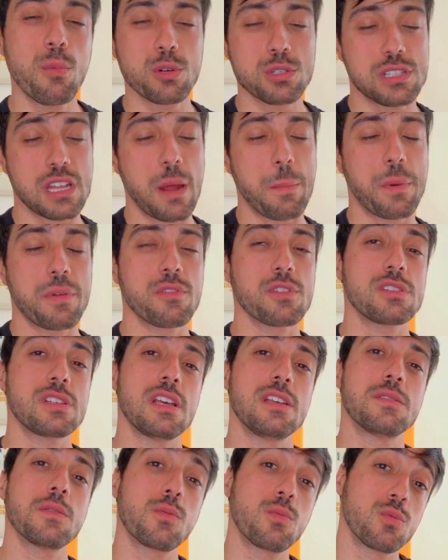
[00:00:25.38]
mostrar para
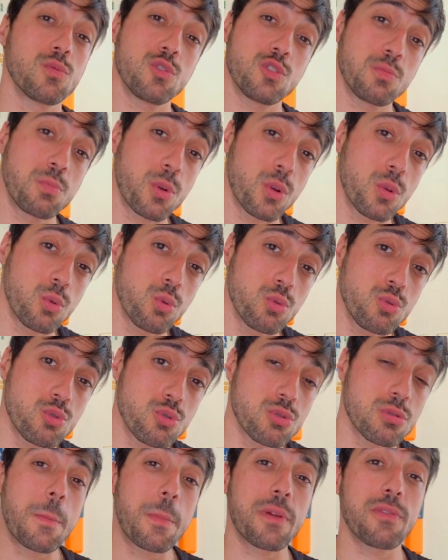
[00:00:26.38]
vocês alguns dos produtos
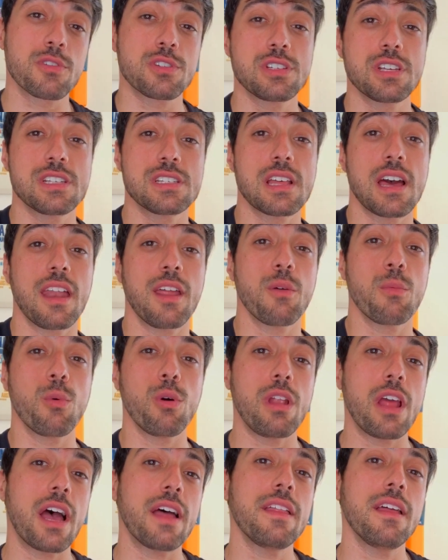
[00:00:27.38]
para vocês darem uma
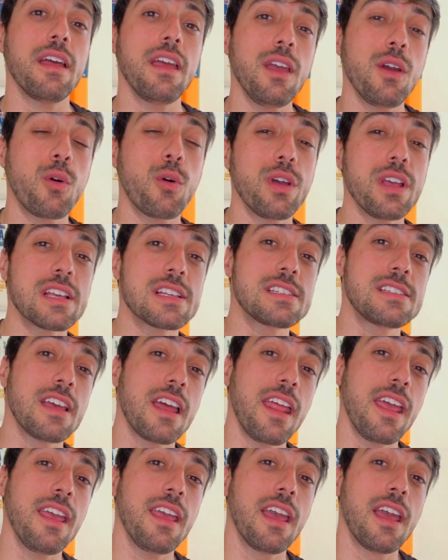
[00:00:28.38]
olhada e
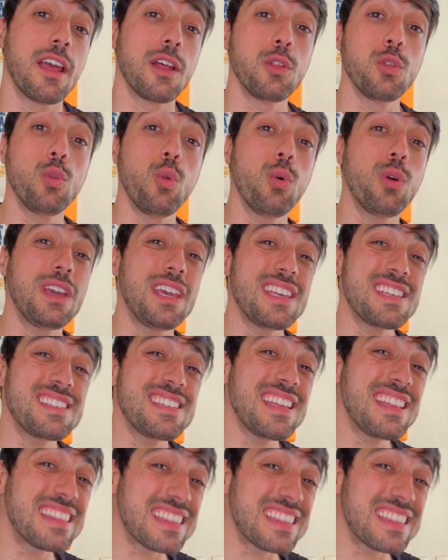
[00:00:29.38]
conhecerem do que se